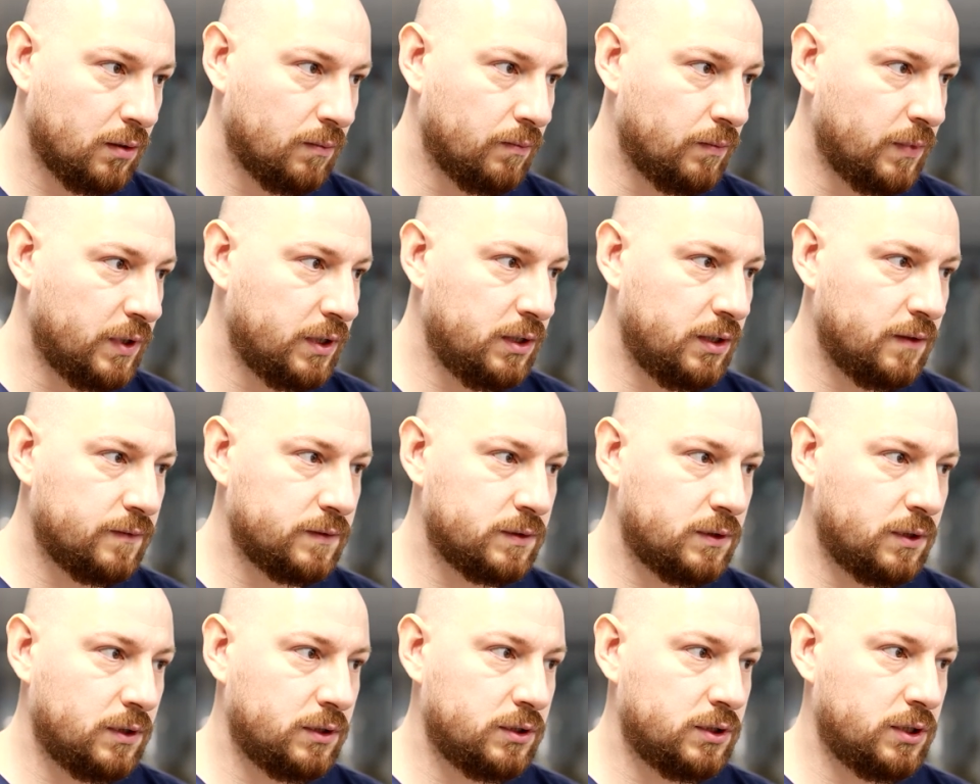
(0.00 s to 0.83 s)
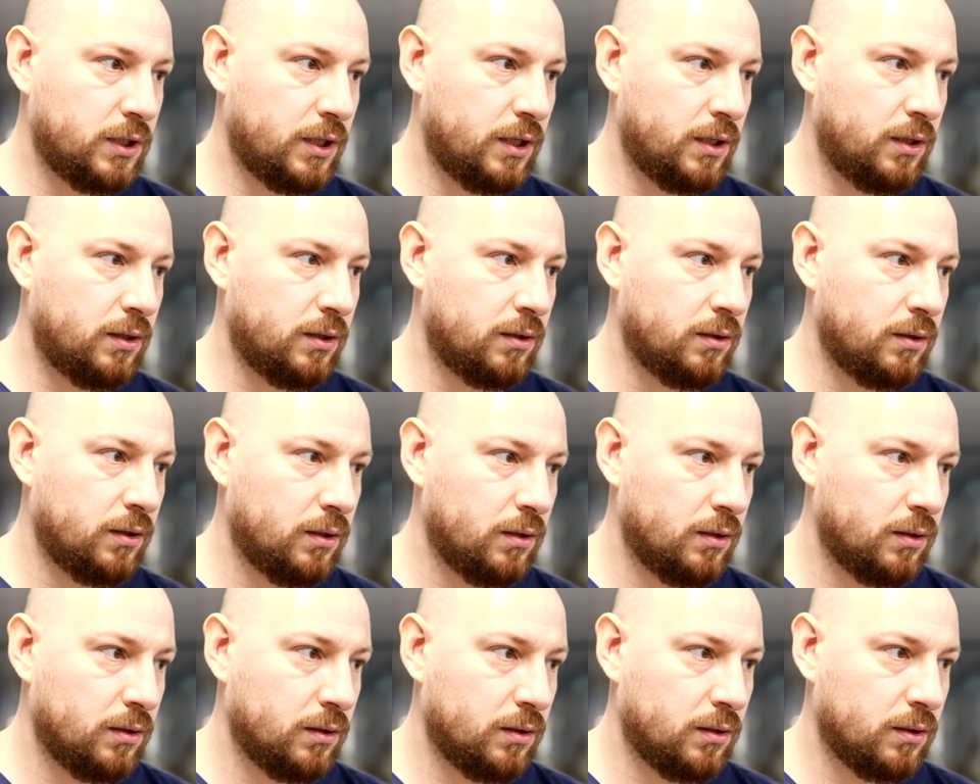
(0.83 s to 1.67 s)
Мы не встречали
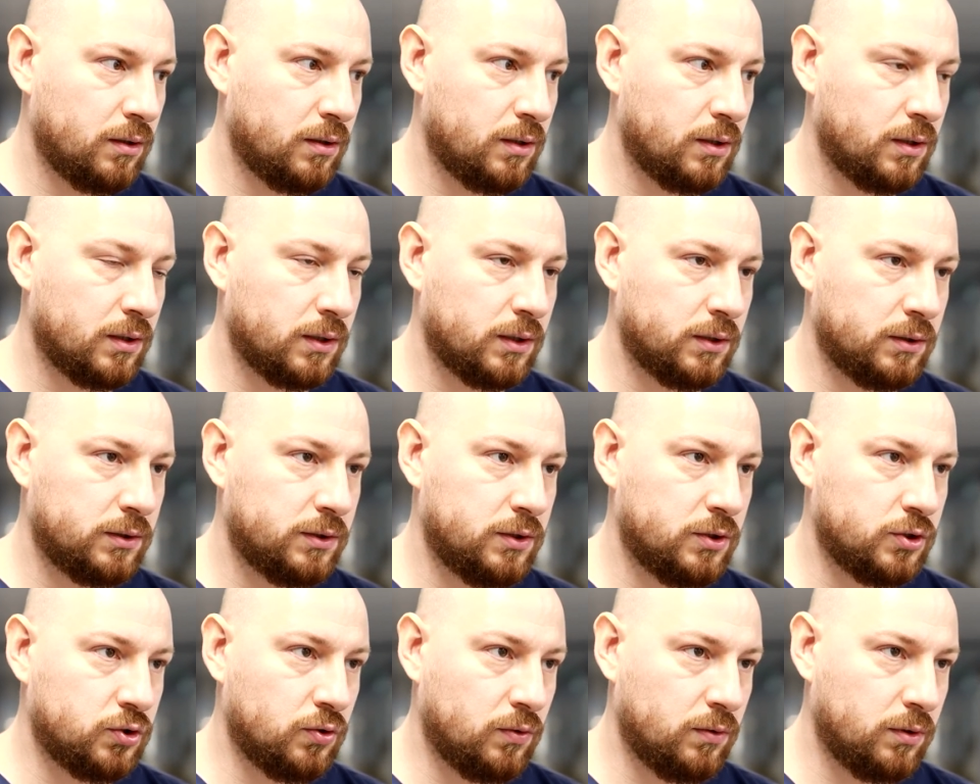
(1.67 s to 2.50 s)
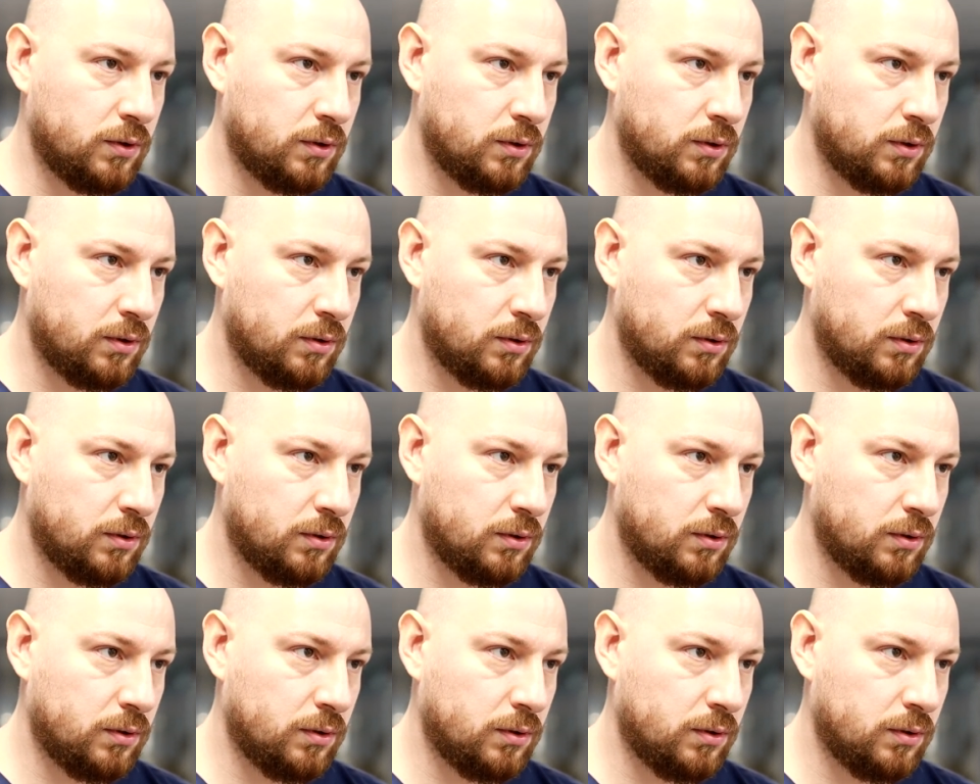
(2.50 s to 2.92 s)
э, тяжелых